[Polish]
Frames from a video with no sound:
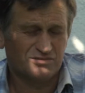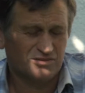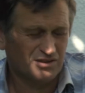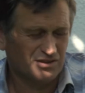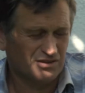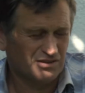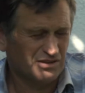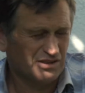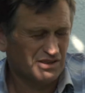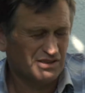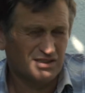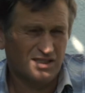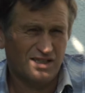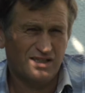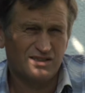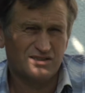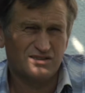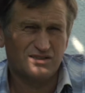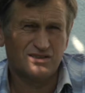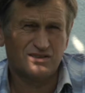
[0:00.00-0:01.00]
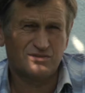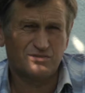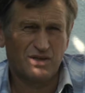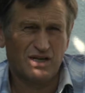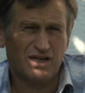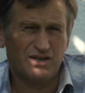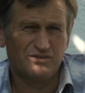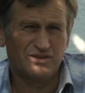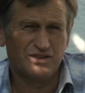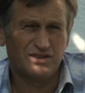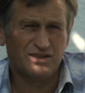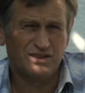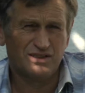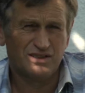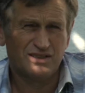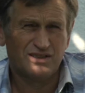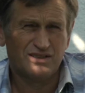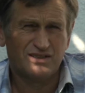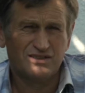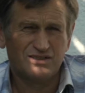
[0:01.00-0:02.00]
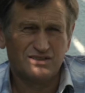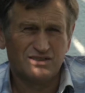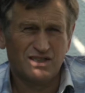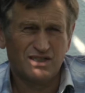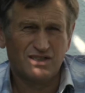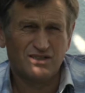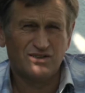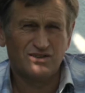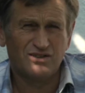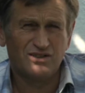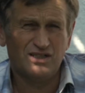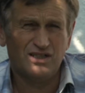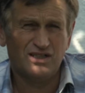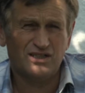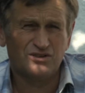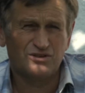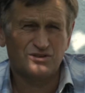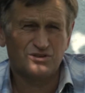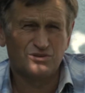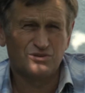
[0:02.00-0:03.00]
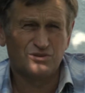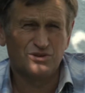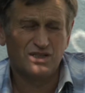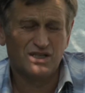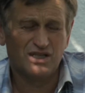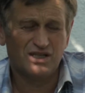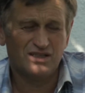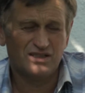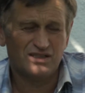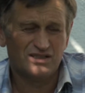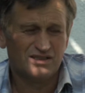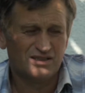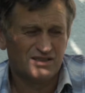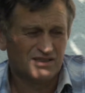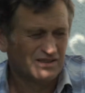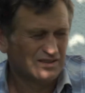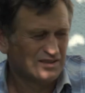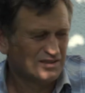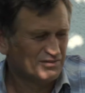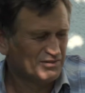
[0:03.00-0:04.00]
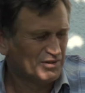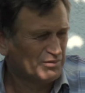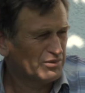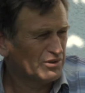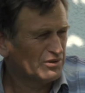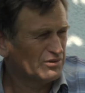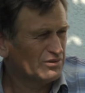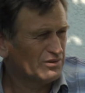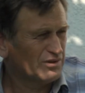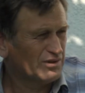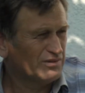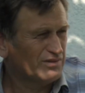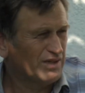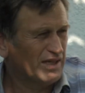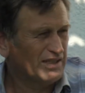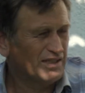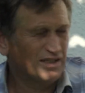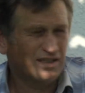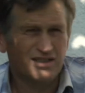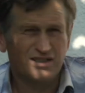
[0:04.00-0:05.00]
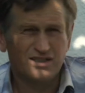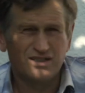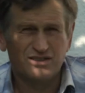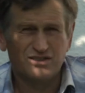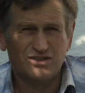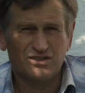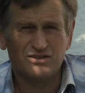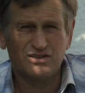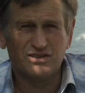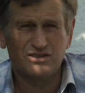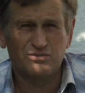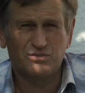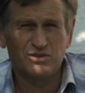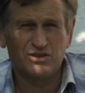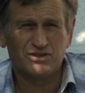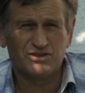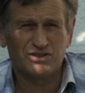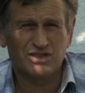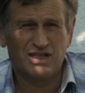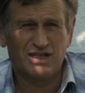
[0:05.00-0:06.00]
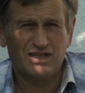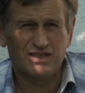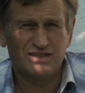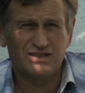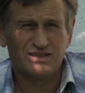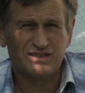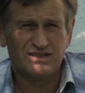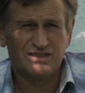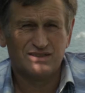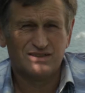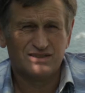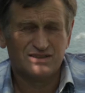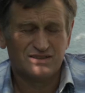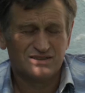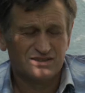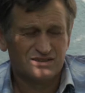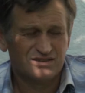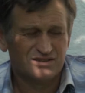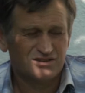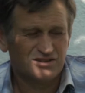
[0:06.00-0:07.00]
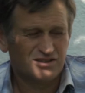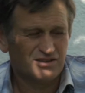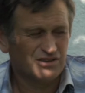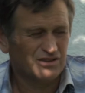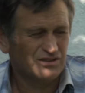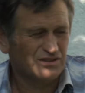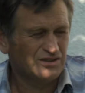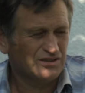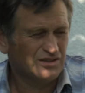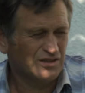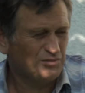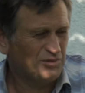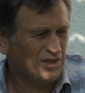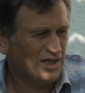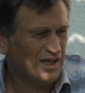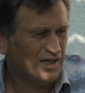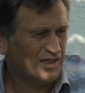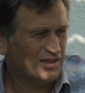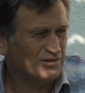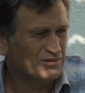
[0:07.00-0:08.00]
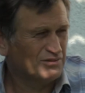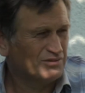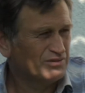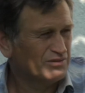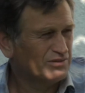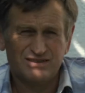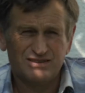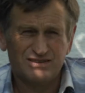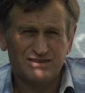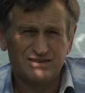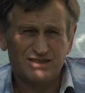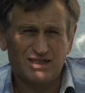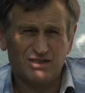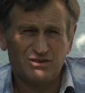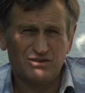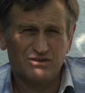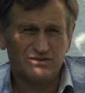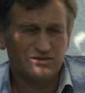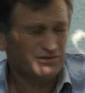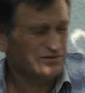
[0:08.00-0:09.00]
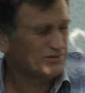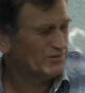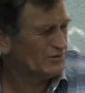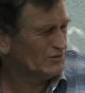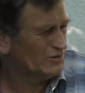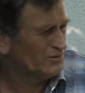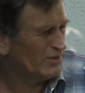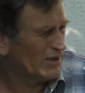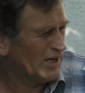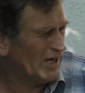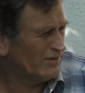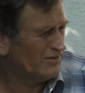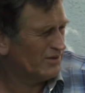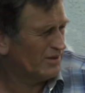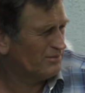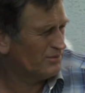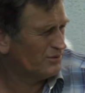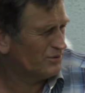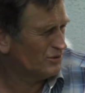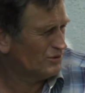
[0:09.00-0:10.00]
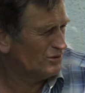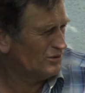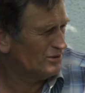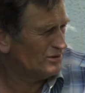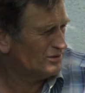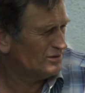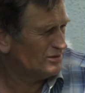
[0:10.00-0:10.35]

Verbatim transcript: On nie zdaje sobie sprawy z tego, ile kosztuje wyprodukowanie tony zboża czy tony ziemniaków na uprawę pól,